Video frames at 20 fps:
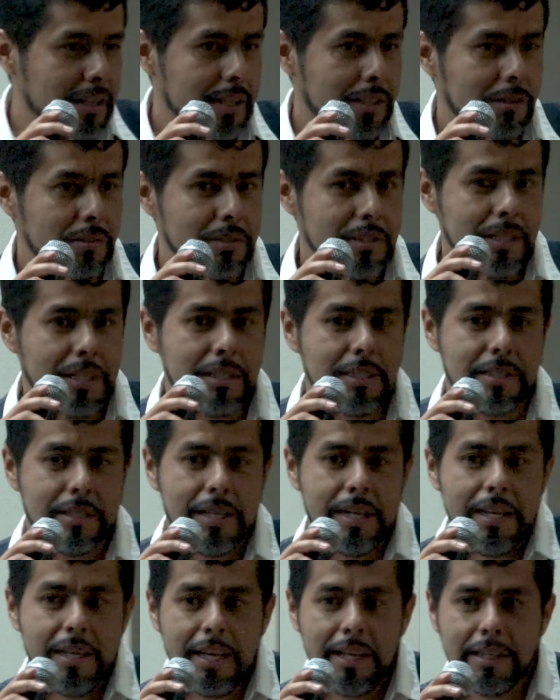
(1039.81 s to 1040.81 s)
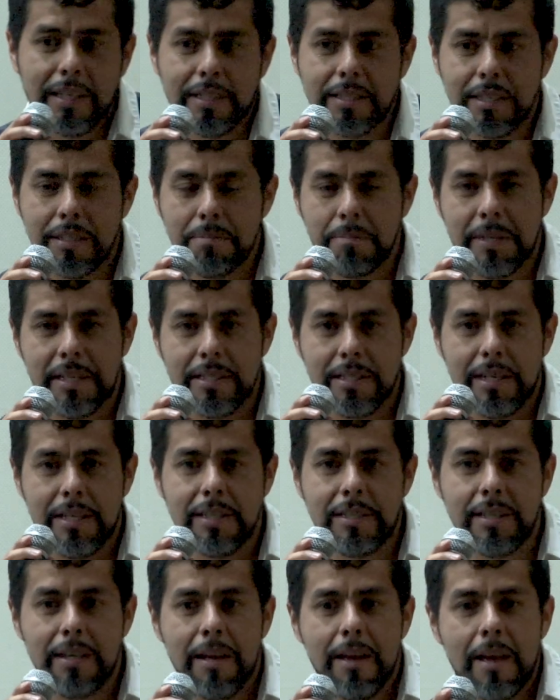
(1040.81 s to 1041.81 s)
Entonces, 500
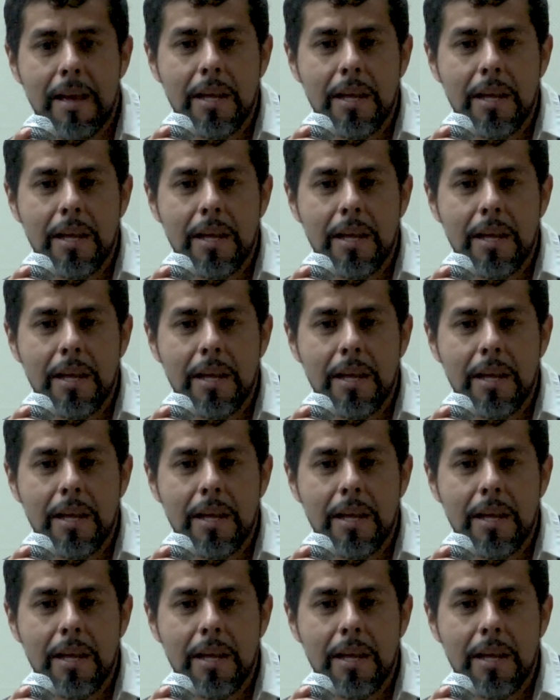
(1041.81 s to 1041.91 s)
especies